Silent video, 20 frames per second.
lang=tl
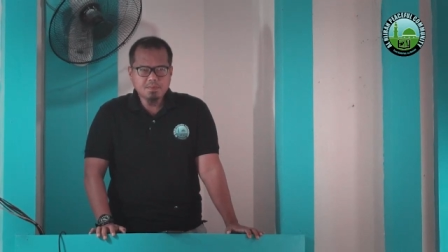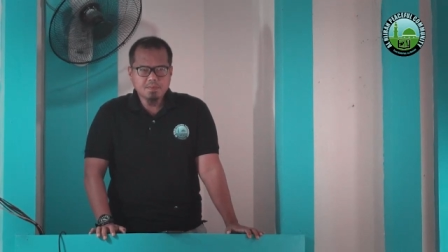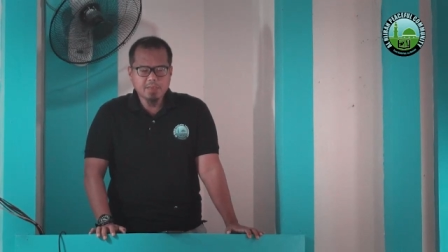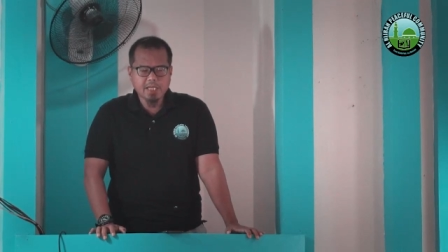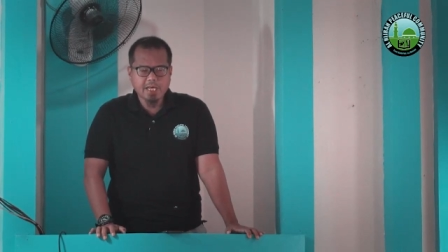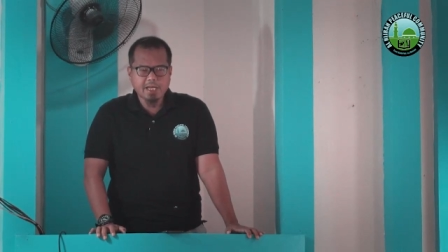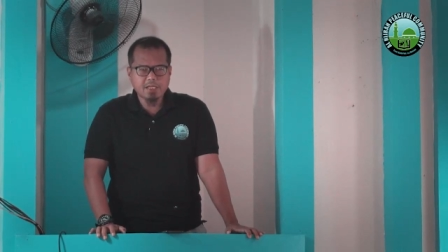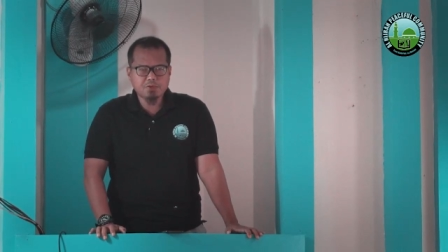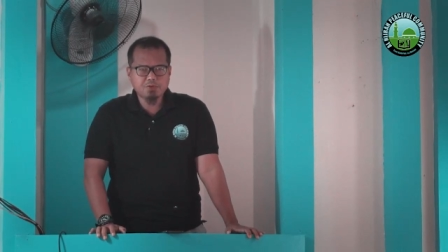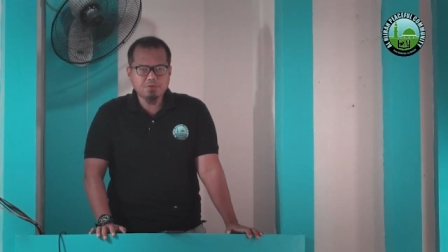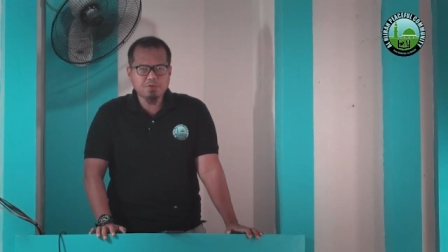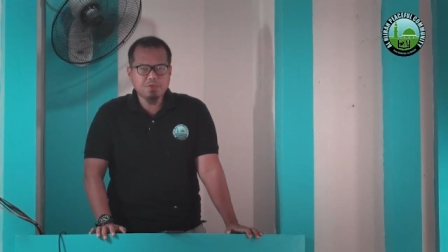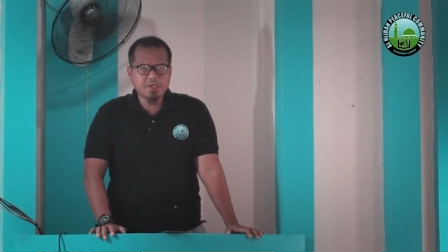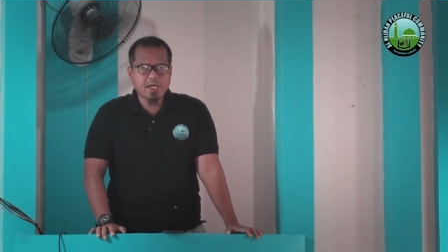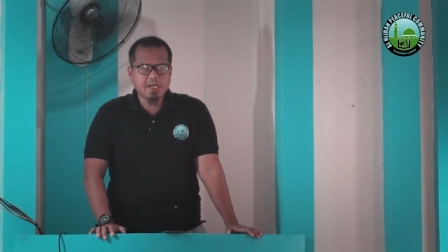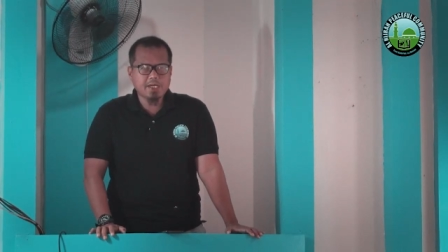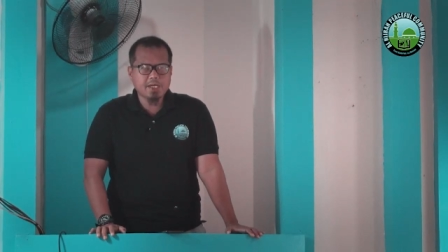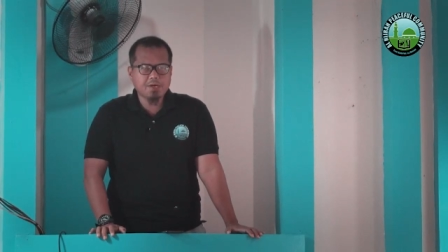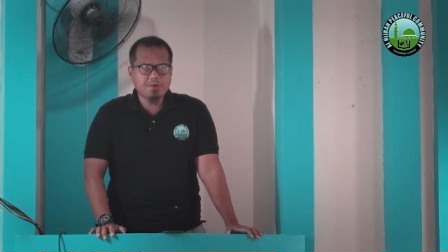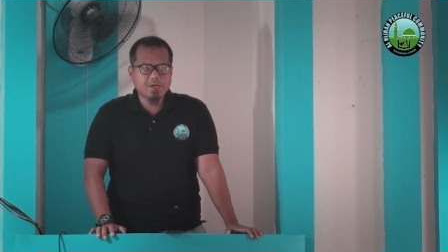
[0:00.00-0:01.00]
dahil
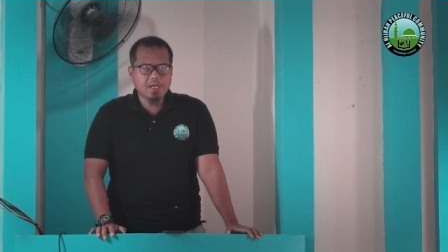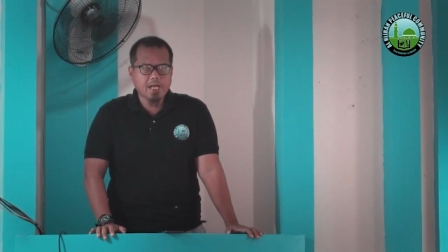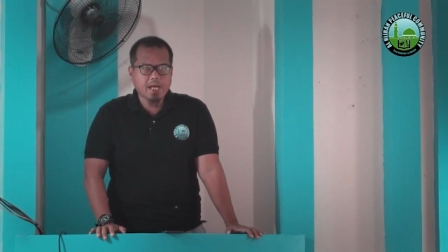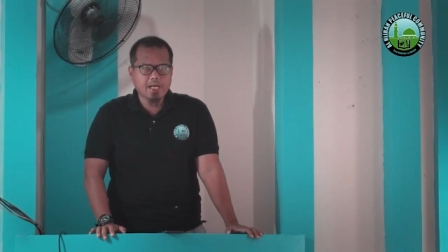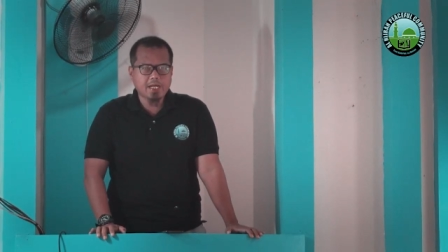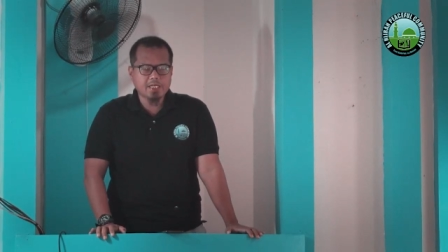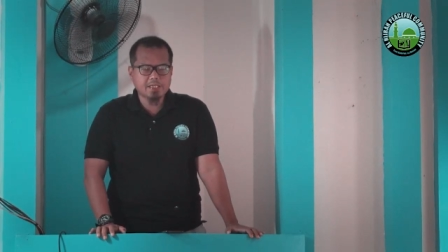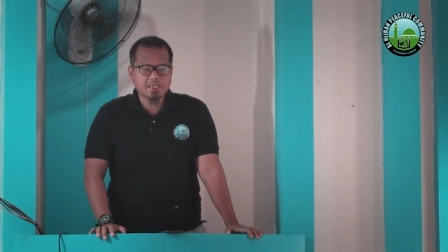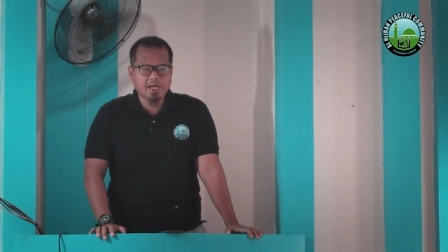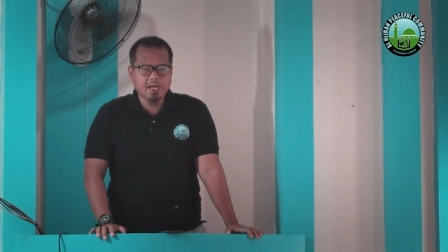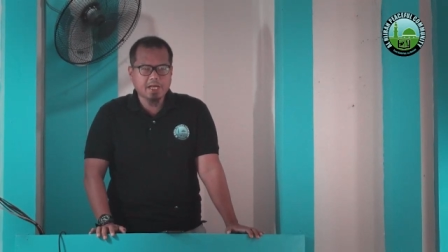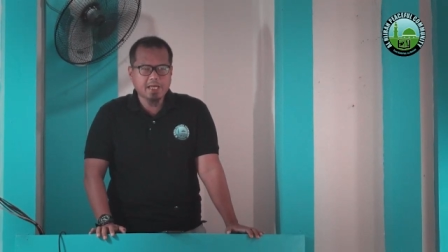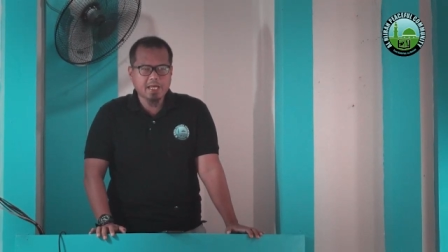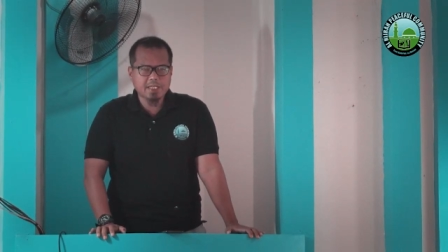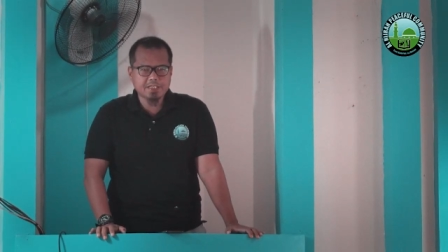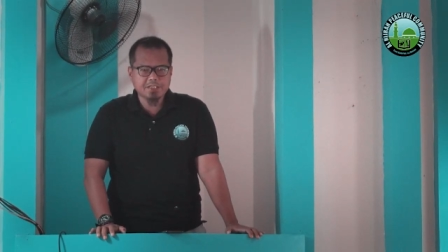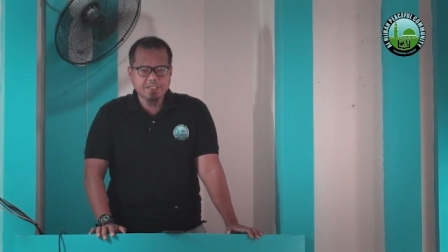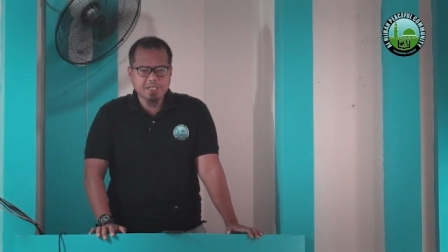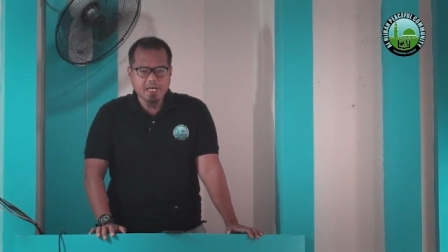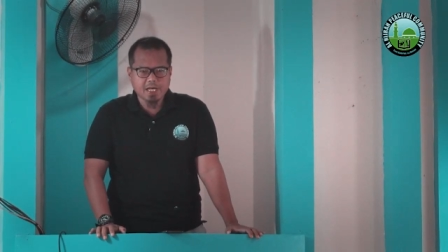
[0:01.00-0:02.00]
tunay na wala ng
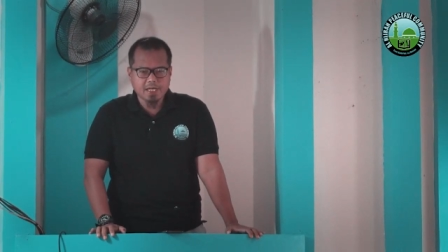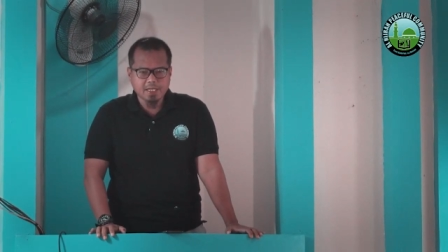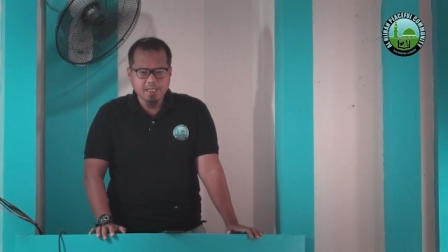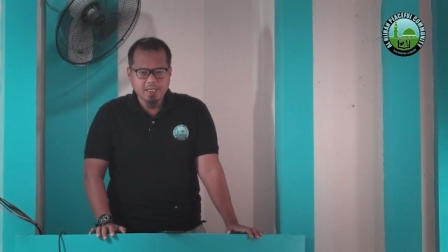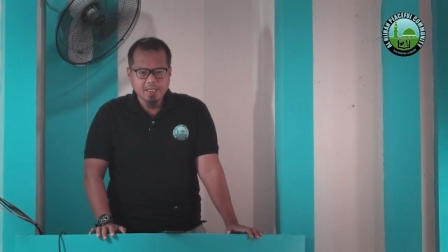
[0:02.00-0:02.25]
trahedya